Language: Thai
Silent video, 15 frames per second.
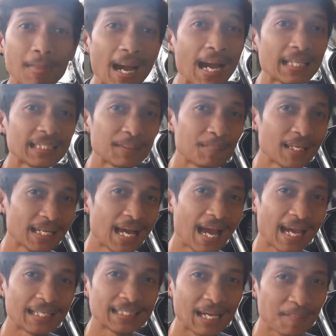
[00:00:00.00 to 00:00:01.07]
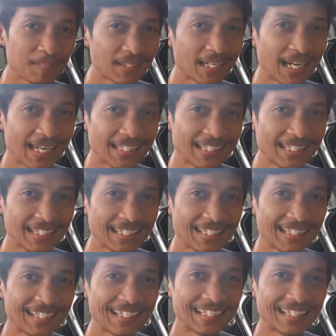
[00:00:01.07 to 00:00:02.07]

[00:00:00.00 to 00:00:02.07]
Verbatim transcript: ป้ายทะเบียนหายทำยังไงดี